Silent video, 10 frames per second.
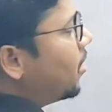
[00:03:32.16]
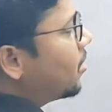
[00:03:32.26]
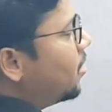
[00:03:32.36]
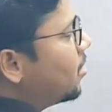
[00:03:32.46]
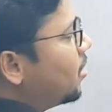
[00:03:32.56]
एक
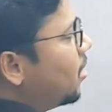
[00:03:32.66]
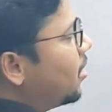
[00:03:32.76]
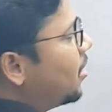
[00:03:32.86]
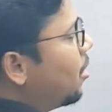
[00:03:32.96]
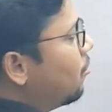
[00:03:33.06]
इसने
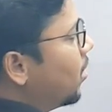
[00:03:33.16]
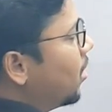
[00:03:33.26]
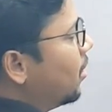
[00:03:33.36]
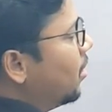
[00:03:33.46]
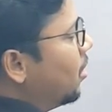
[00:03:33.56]
शेयरिंग किया
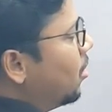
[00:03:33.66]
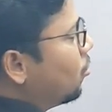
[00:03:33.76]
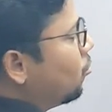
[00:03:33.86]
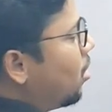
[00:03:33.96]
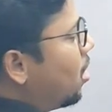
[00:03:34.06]
हुआ है
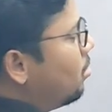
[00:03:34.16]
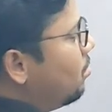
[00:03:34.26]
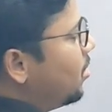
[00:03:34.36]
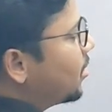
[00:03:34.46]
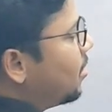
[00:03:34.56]
तो
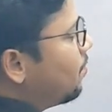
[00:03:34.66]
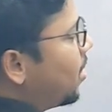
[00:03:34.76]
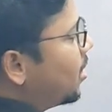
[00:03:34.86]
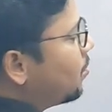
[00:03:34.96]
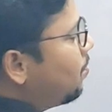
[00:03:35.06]
अभी भी इसके
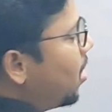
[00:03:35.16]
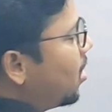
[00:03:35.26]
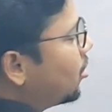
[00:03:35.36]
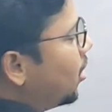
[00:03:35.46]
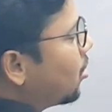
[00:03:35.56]
पास
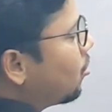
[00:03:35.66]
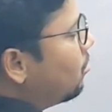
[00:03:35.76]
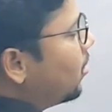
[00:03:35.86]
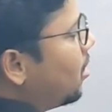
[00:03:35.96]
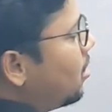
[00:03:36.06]
पांच
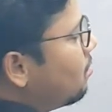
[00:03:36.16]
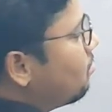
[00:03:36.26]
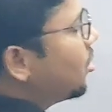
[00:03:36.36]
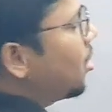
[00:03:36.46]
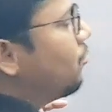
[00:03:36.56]
इलेक्ट्रॉन बेटा
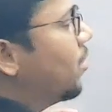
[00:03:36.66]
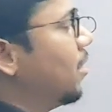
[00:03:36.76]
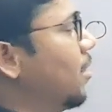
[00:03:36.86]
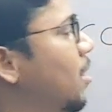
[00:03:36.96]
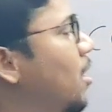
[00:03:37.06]
बचा
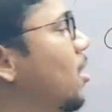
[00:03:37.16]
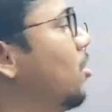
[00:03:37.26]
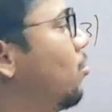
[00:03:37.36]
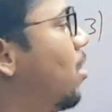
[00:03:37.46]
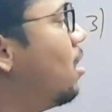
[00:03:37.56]
हुआ है
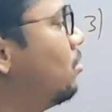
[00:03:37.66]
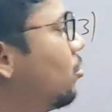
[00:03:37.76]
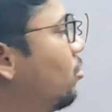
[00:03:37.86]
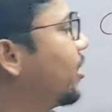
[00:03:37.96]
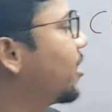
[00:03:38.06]
तो अब
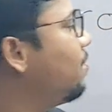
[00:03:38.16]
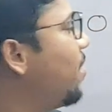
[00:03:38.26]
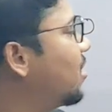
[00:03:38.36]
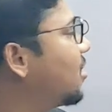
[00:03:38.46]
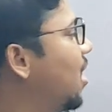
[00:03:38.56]
देखो इसके
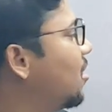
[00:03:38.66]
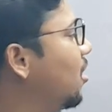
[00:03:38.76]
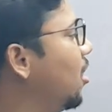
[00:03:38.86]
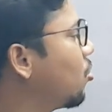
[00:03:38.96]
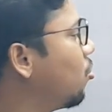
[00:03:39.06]
पास
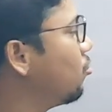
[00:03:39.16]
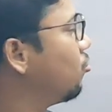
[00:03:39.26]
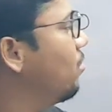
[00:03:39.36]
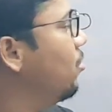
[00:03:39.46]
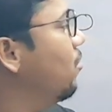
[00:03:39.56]
सात ही इलेक्ट्रॉन
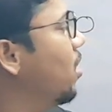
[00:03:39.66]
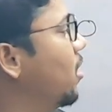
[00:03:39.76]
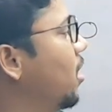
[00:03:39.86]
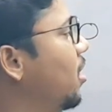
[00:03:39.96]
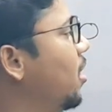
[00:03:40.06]
तो अभी हुआ
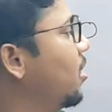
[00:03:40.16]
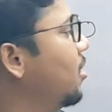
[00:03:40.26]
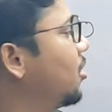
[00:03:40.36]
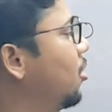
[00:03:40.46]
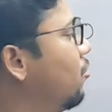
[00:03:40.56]
यानी
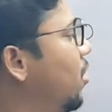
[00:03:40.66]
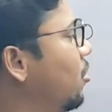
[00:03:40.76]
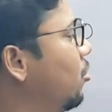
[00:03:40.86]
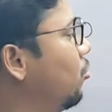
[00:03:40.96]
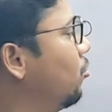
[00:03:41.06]
एक इससे
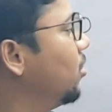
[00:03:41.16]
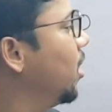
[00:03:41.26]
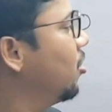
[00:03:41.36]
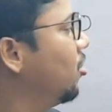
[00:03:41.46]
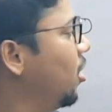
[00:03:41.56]
हुआ दो
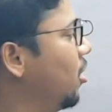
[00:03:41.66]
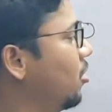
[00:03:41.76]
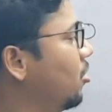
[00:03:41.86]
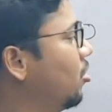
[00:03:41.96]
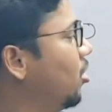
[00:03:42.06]
यानी
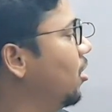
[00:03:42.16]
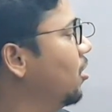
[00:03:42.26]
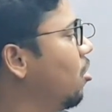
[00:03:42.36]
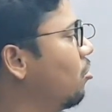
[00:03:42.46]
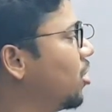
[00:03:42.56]
तीन
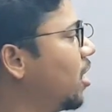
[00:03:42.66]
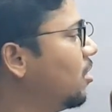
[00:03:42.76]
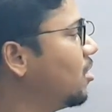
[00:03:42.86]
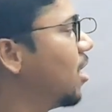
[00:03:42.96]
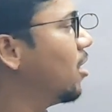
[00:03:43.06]
तीन और चार
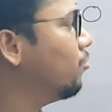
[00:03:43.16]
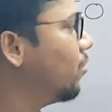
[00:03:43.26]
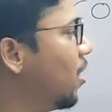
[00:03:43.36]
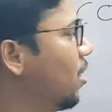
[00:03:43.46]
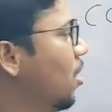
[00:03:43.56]
तीन सात
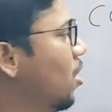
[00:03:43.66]
हुआ